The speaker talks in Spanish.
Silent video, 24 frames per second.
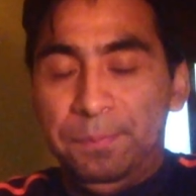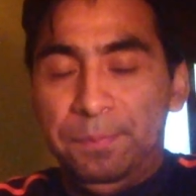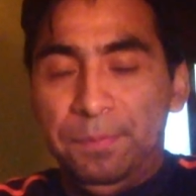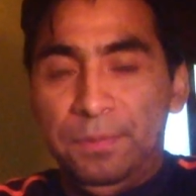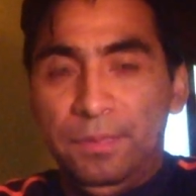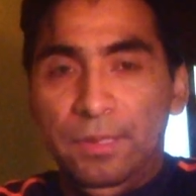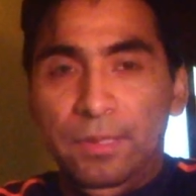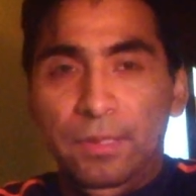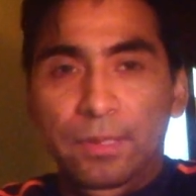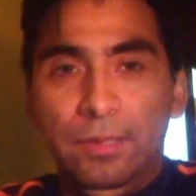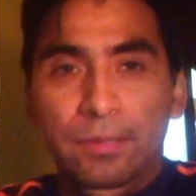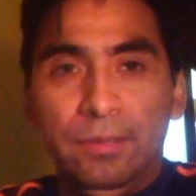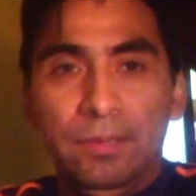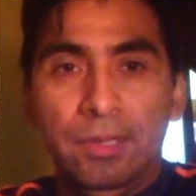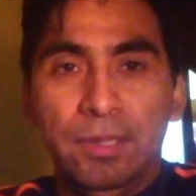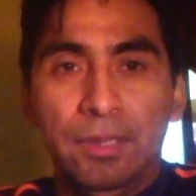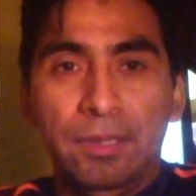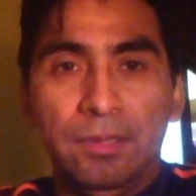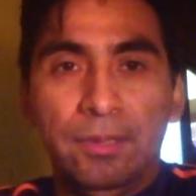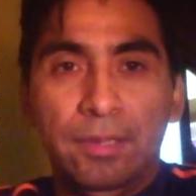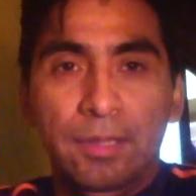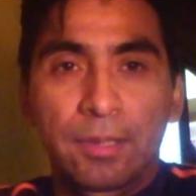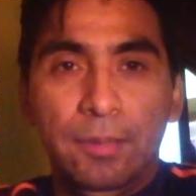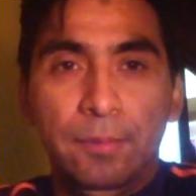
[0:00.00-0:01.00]
pues hay
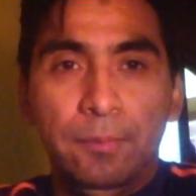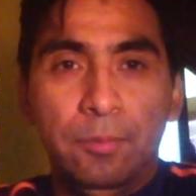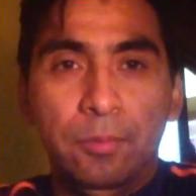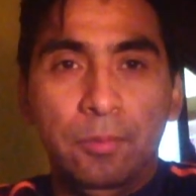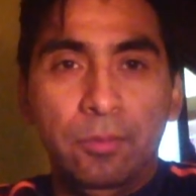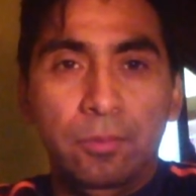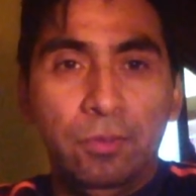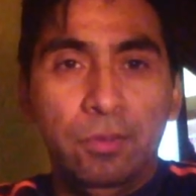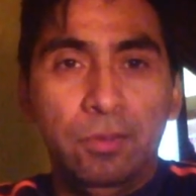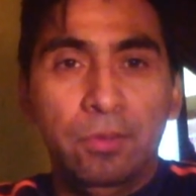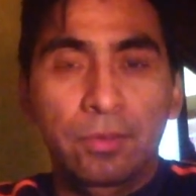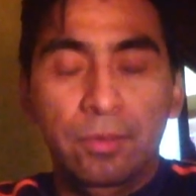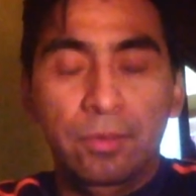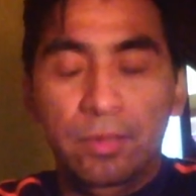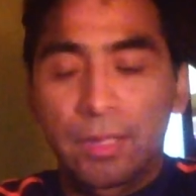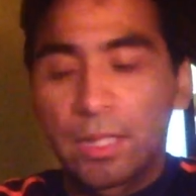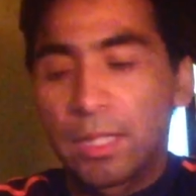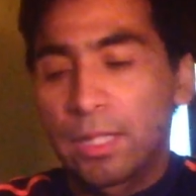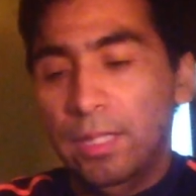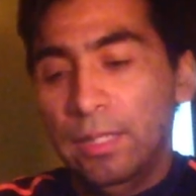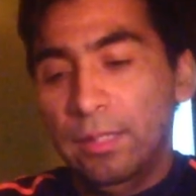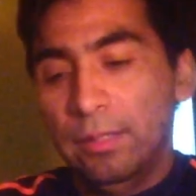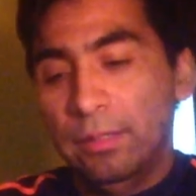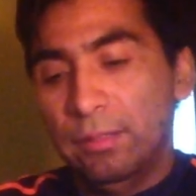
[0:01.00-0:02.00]
que ser
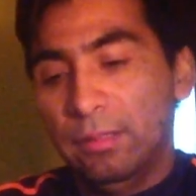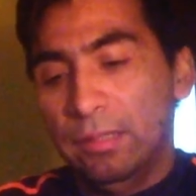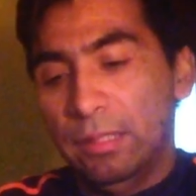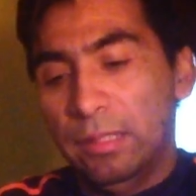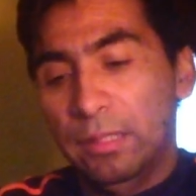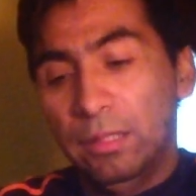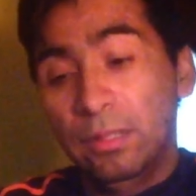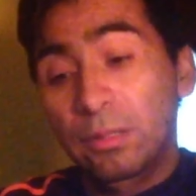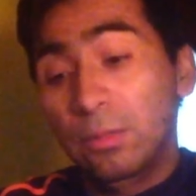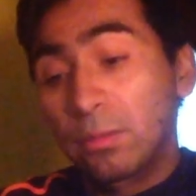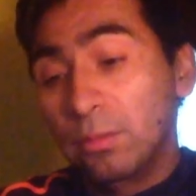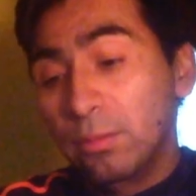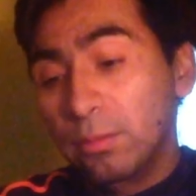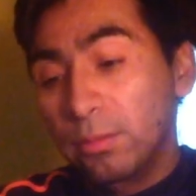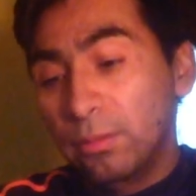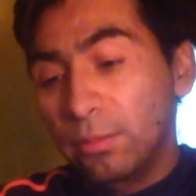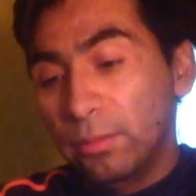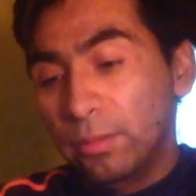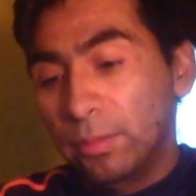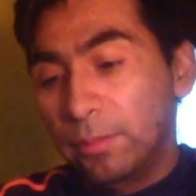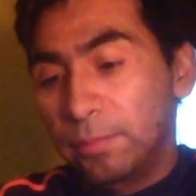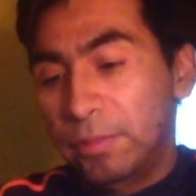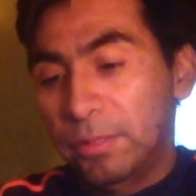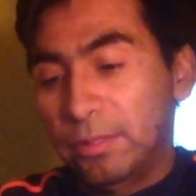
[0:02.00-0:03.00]
profesionales en todo,
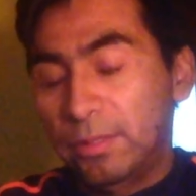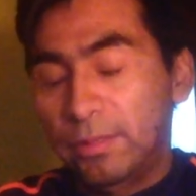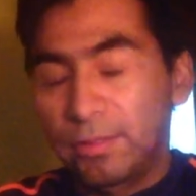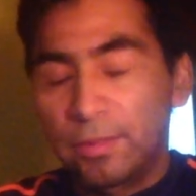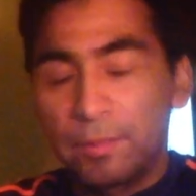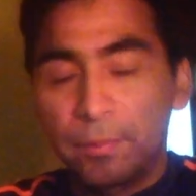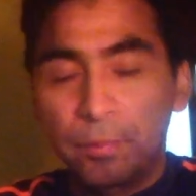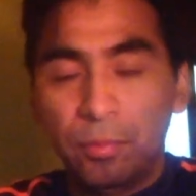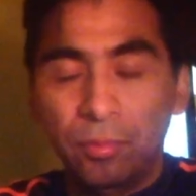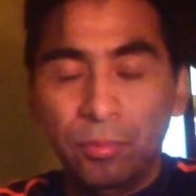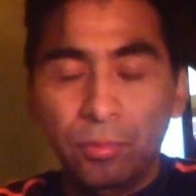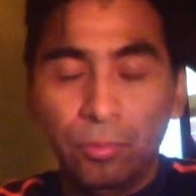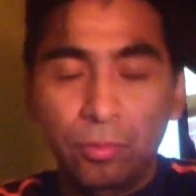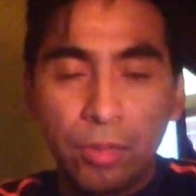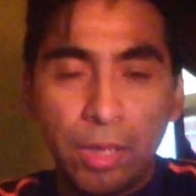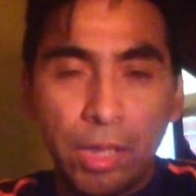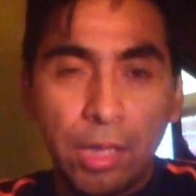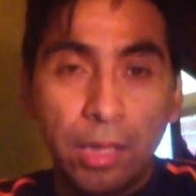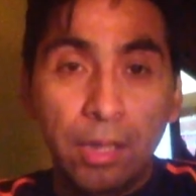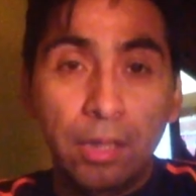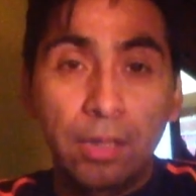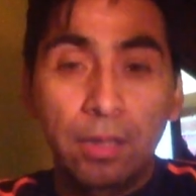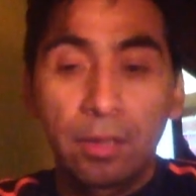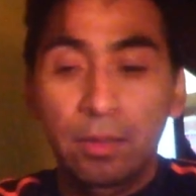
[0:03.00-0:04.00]
siempre hay que ser
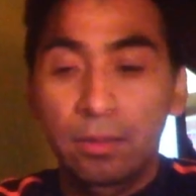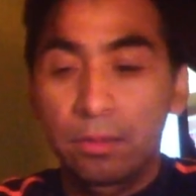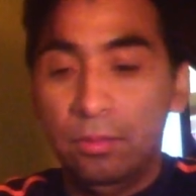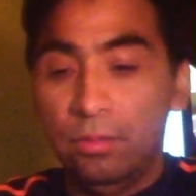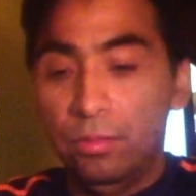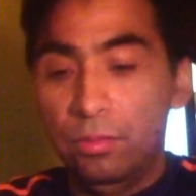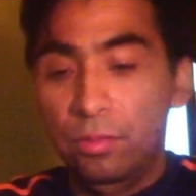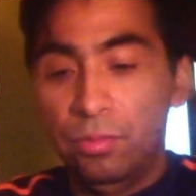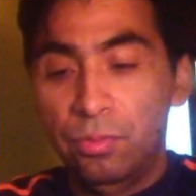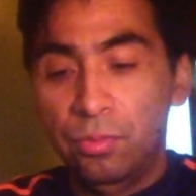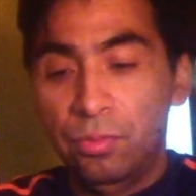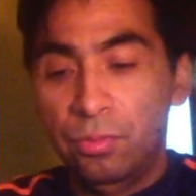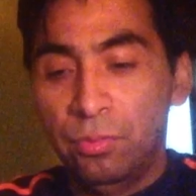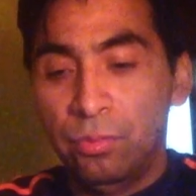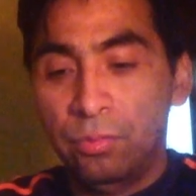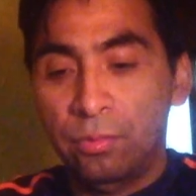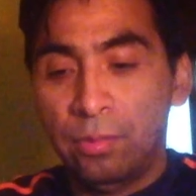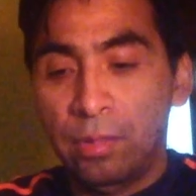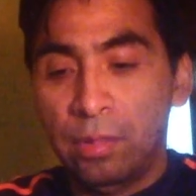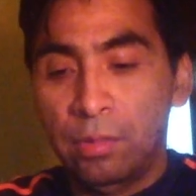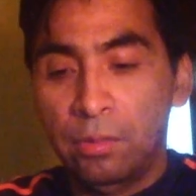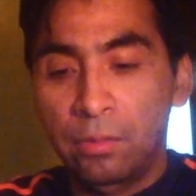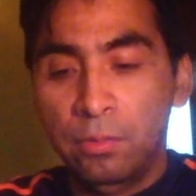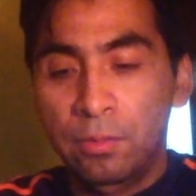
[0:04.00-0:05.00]
puntuales. Yo
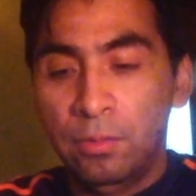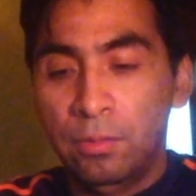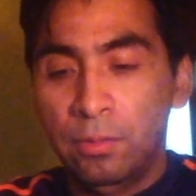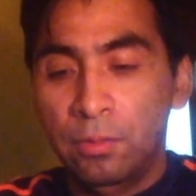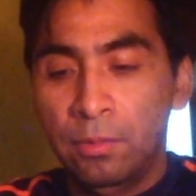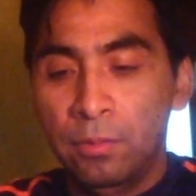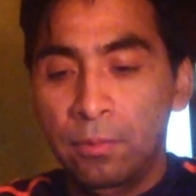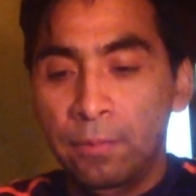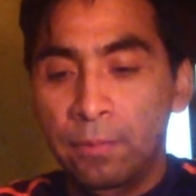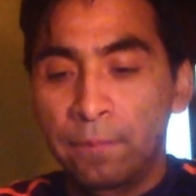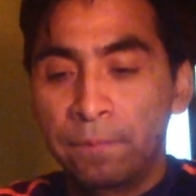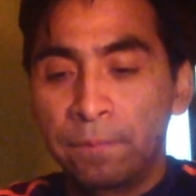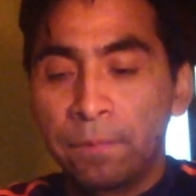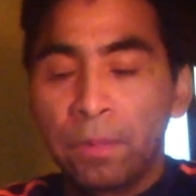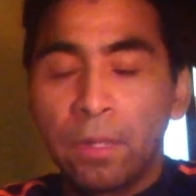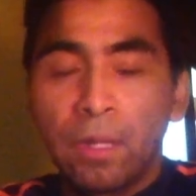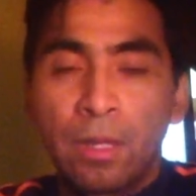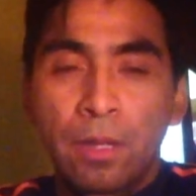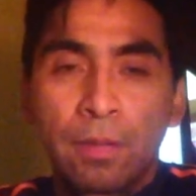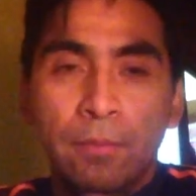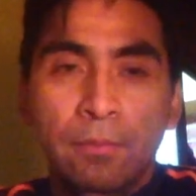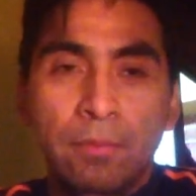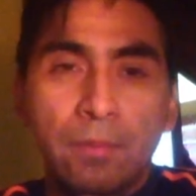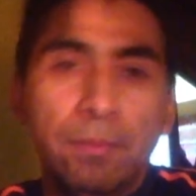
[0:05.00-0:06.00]
cuando
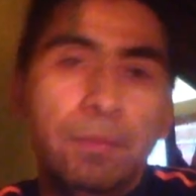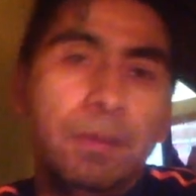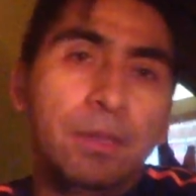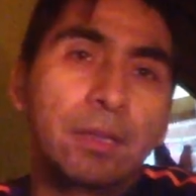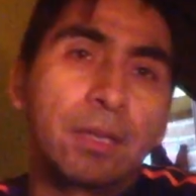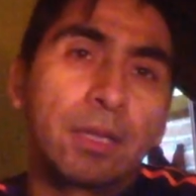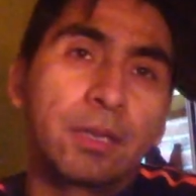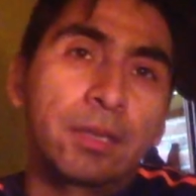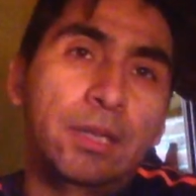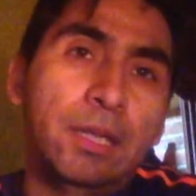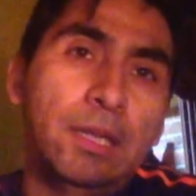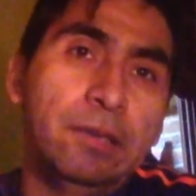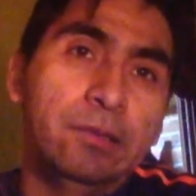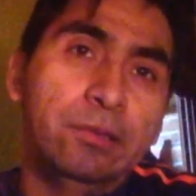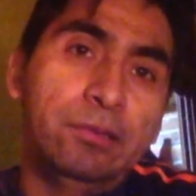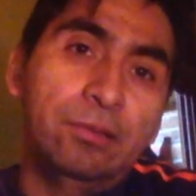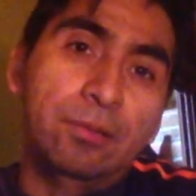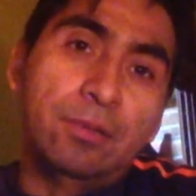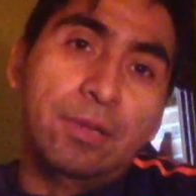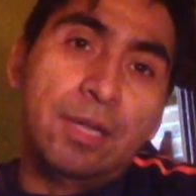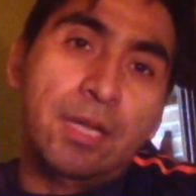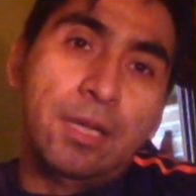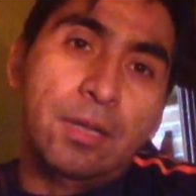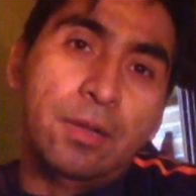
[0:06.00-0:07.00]
me invitan de
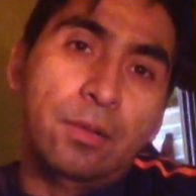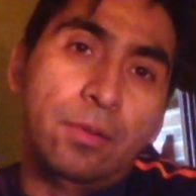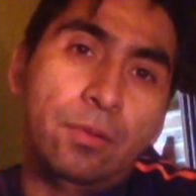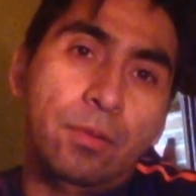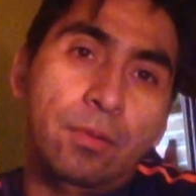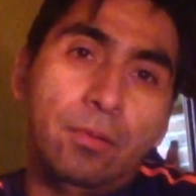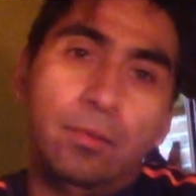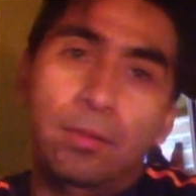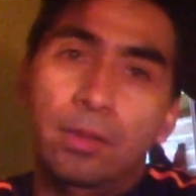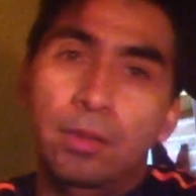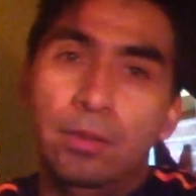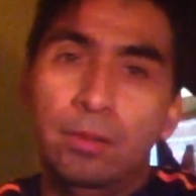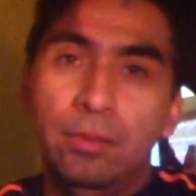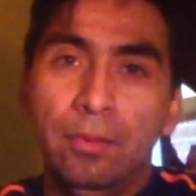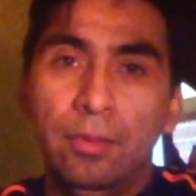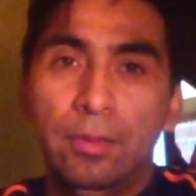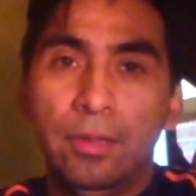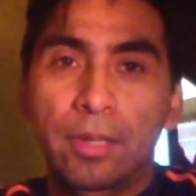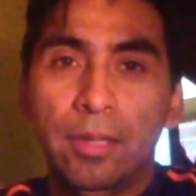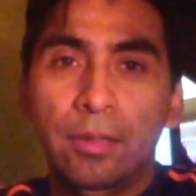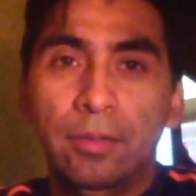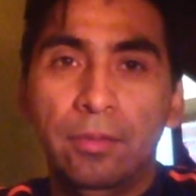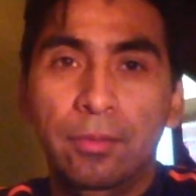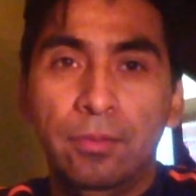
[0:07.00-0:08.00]
extra o cuando he
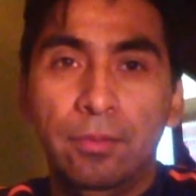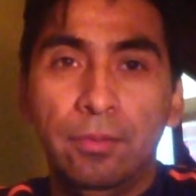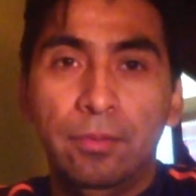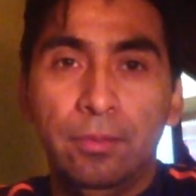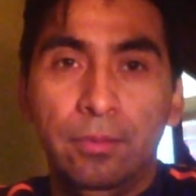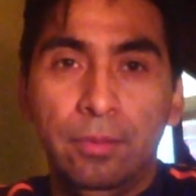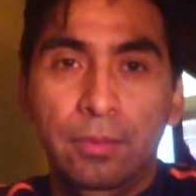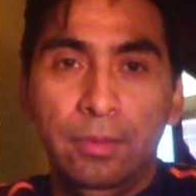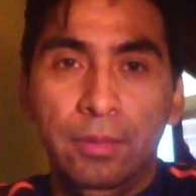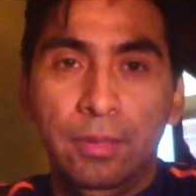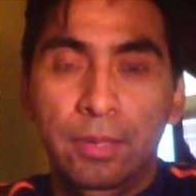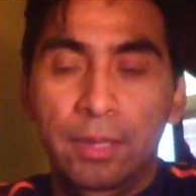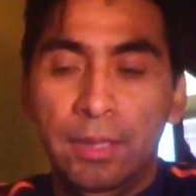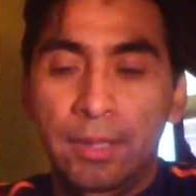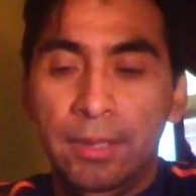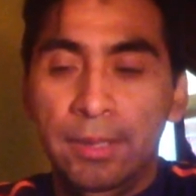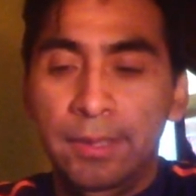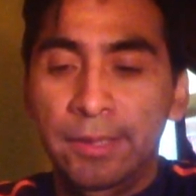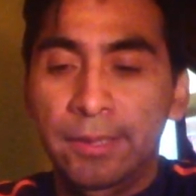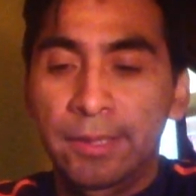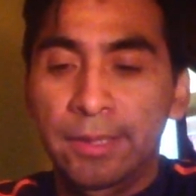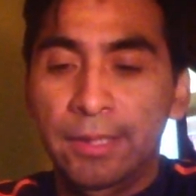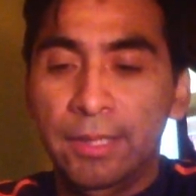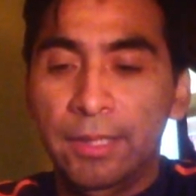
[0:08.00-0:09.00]
estado de
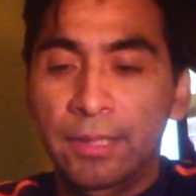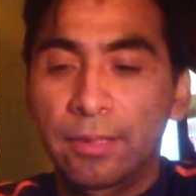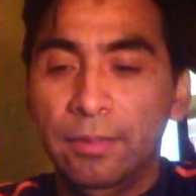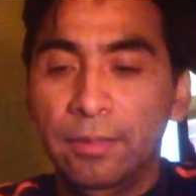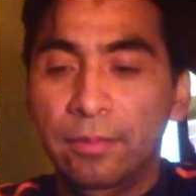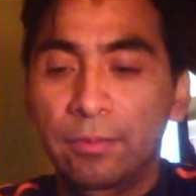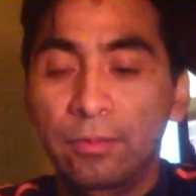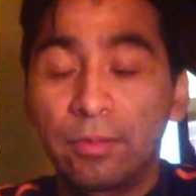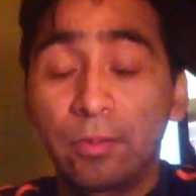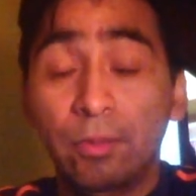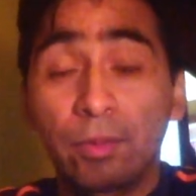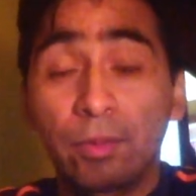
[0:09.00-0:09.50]
integrante en una